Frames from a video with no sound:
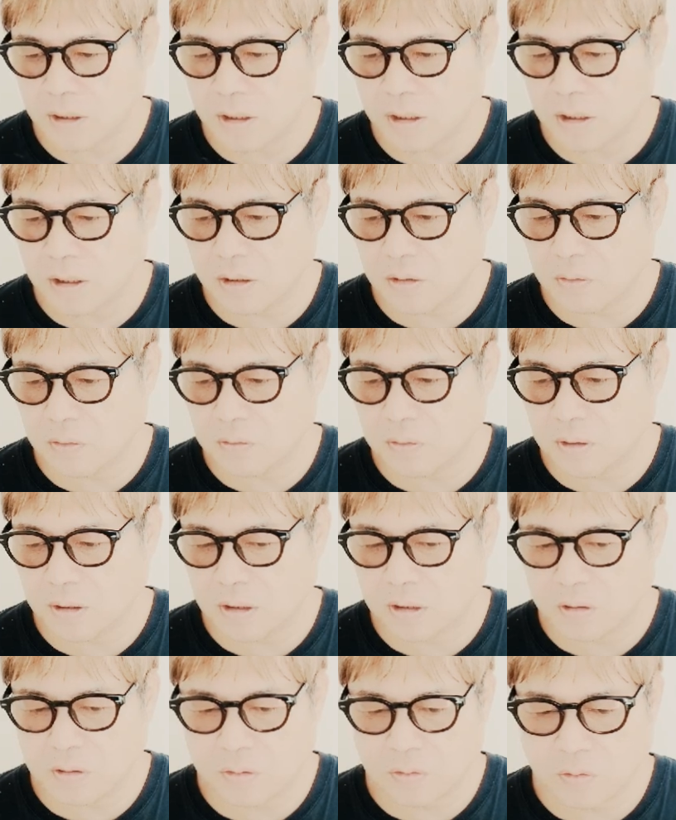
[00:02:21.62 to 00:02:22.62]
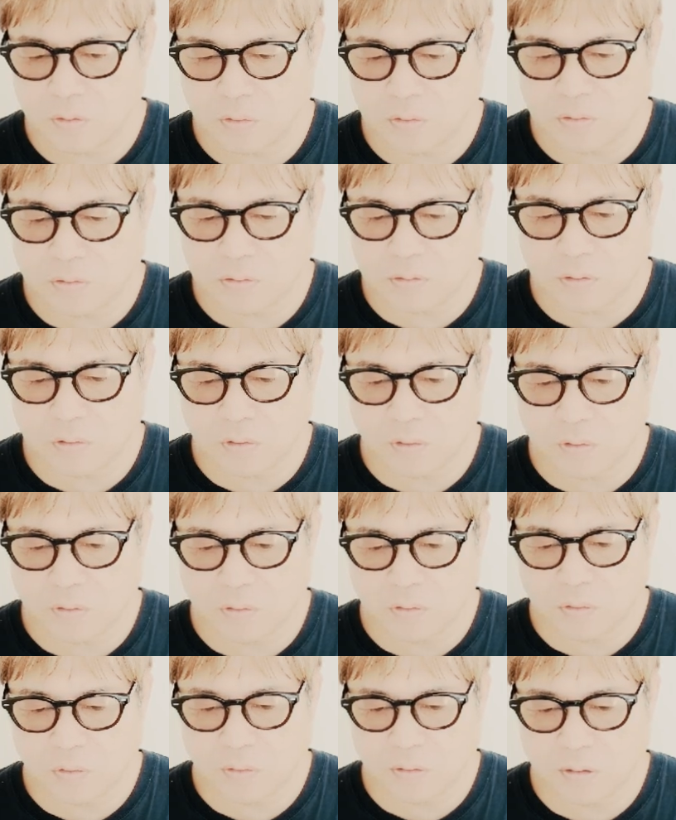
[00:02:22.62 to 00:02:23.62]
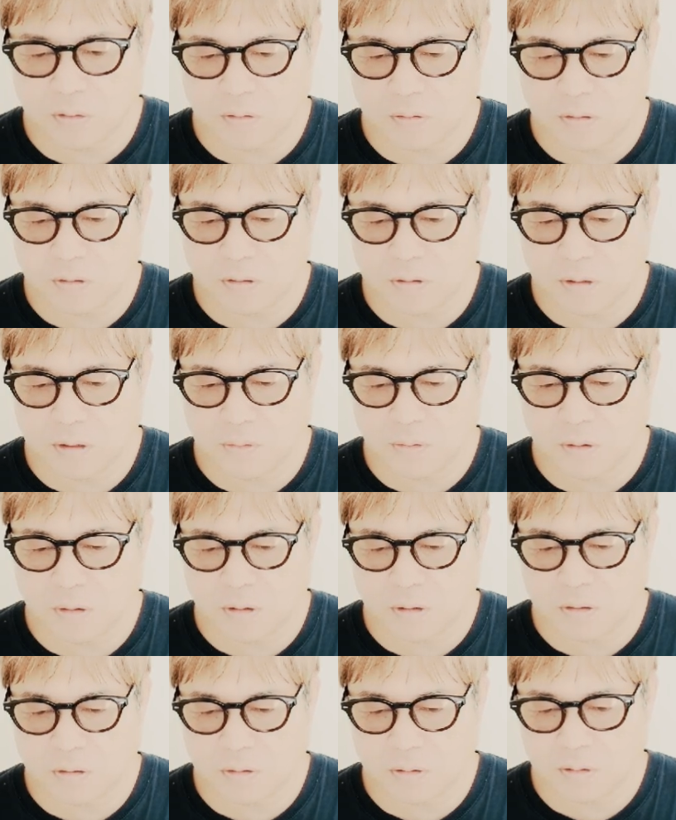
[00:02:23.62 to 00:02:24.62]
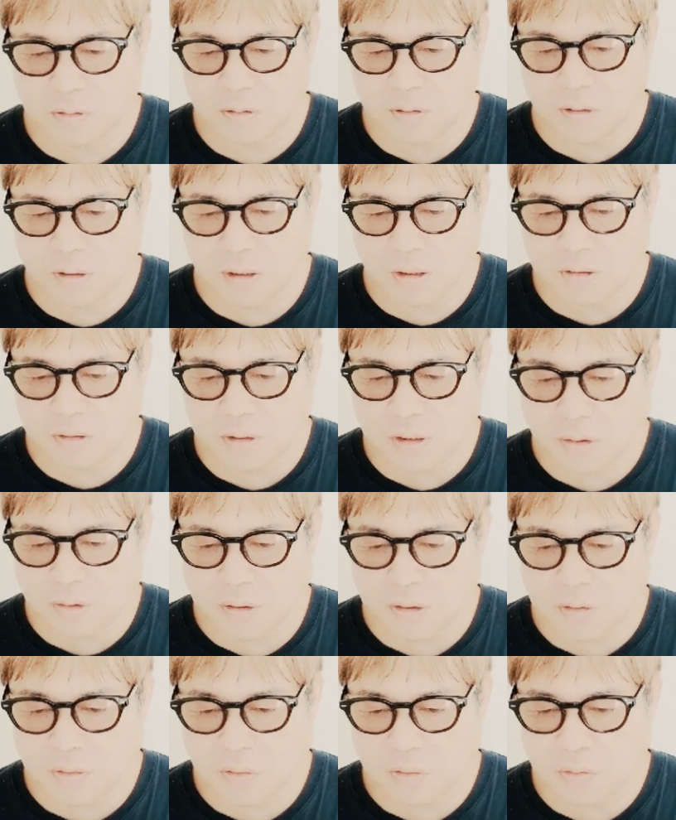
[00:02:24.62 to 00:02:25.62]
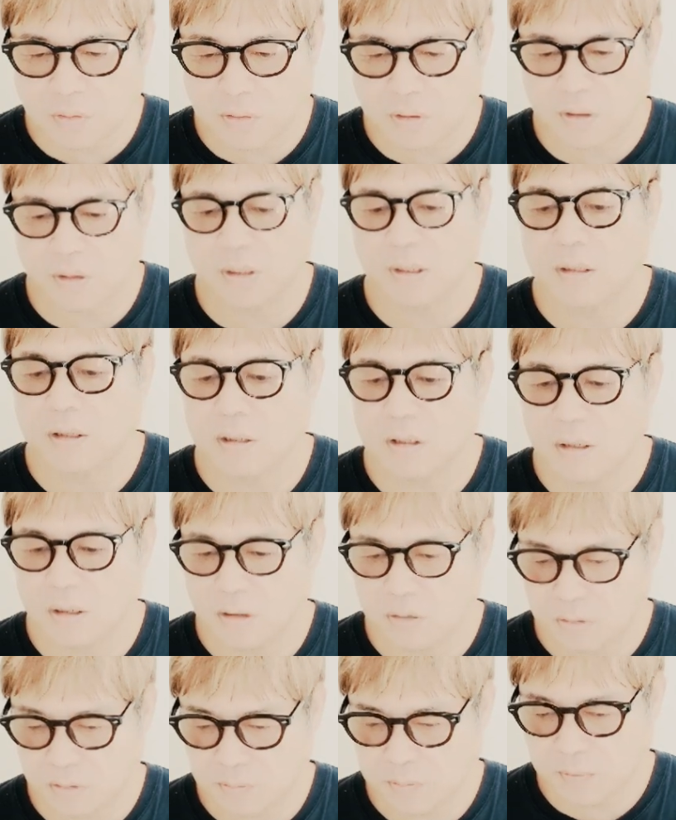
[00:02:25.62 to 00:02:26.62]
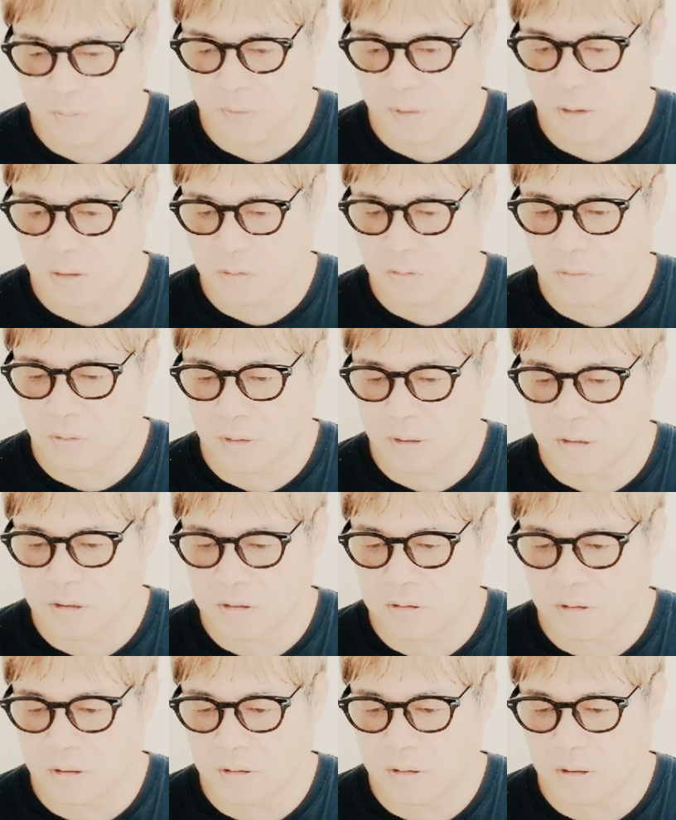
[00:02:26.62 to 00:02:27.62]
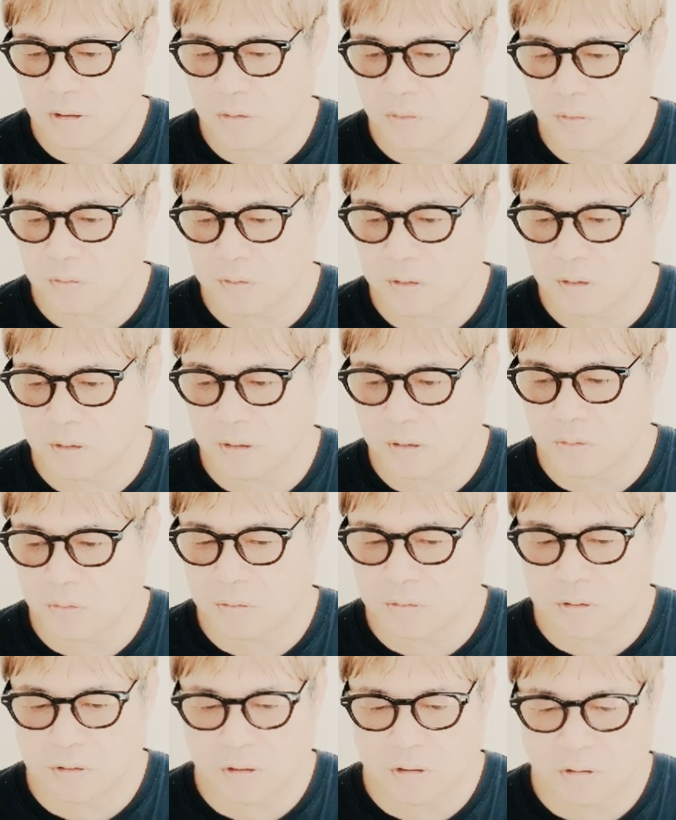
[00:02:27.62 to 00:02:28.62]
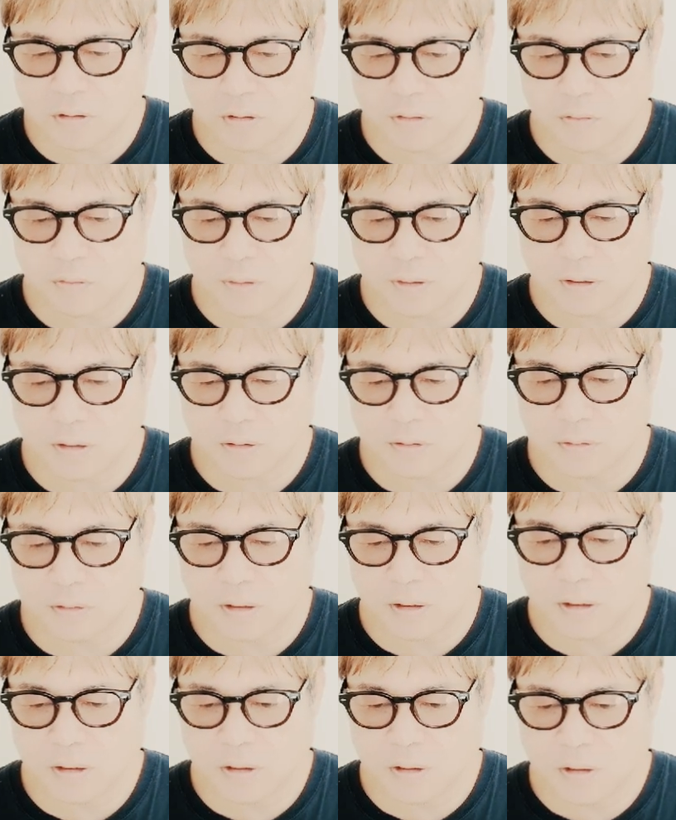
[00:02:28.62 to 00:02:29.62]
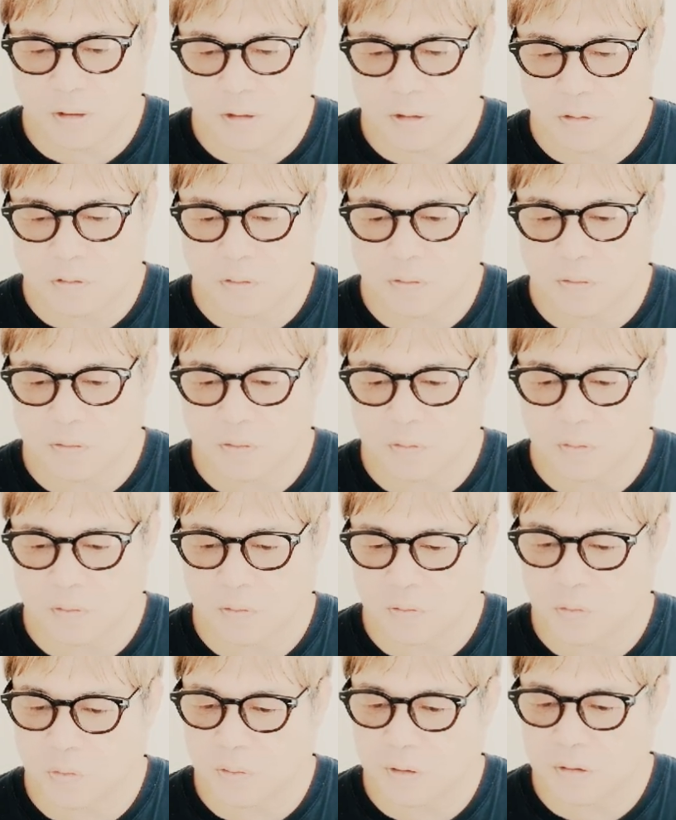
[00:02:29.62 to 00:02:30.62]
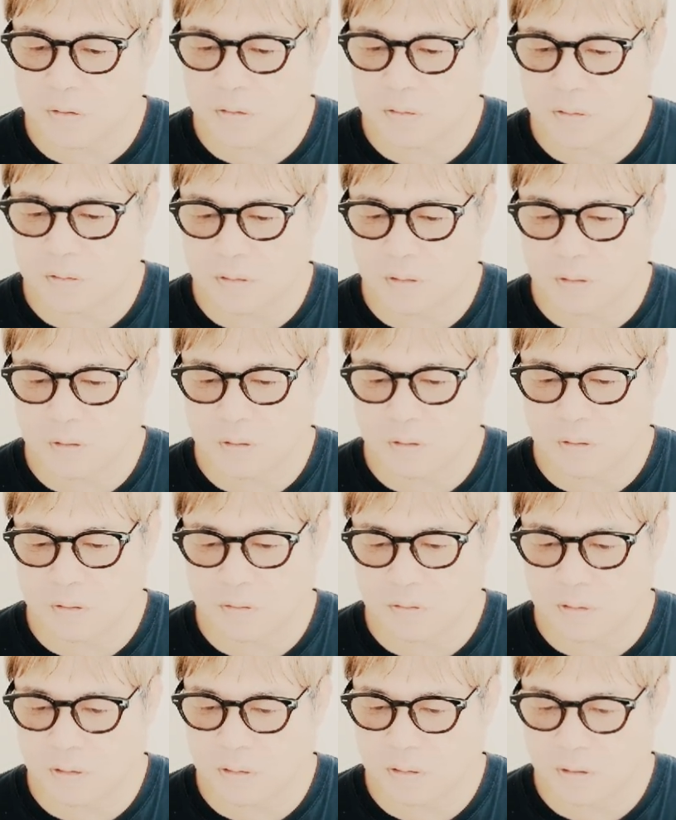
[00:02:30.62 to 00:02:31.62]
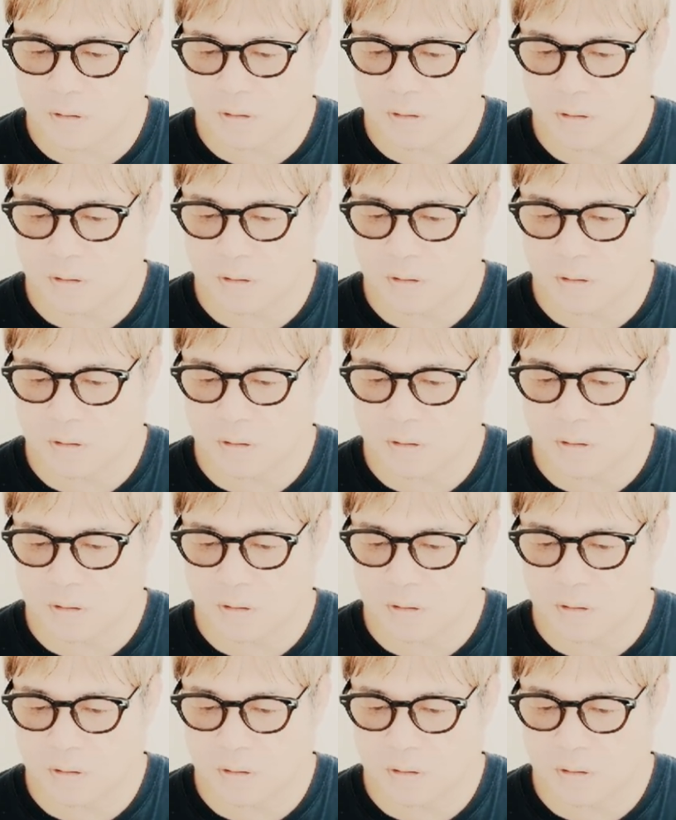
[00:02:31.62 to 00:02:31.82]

いアイドルや女優と同列に慕われる扱われることを嫌っているそれで自然体おっさんキャラを打ち出しているわけですがそろそろ度が過ぎ